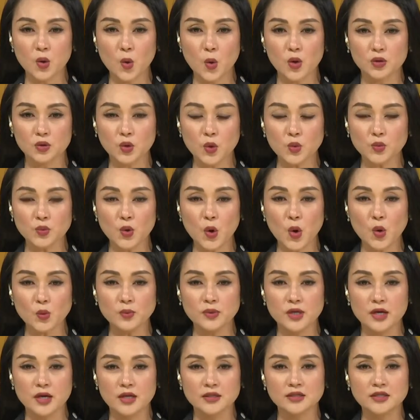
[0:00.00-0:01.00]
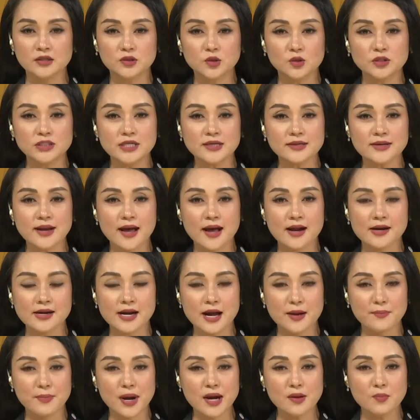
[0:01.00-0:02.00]
quận Thốt Nốt vừa tổ chức lễ
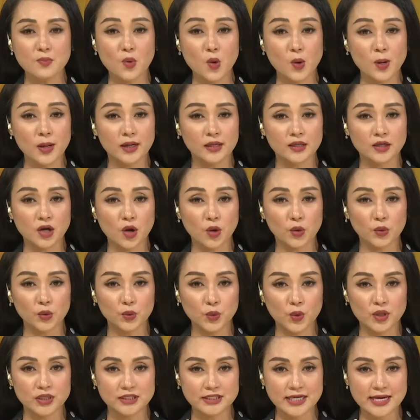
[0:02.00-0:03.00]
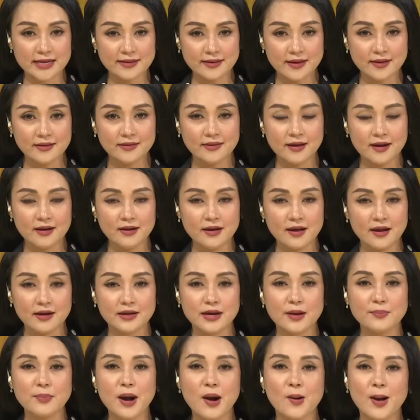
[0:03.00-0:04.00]
ra mắt mô hình đội tuần tra nhân dân
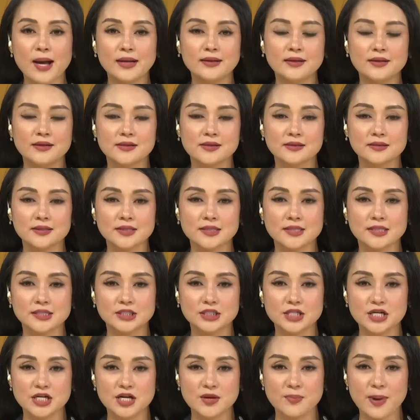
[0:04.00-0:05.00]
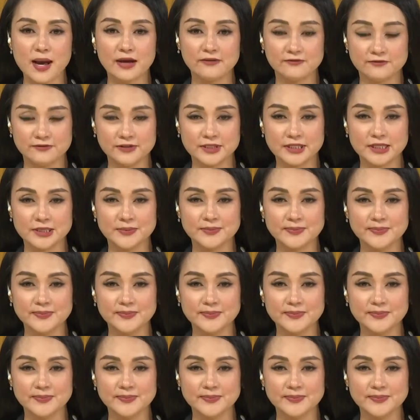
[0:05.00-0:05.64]
đảm bảo an ninh trật tự trên địa bàn phường.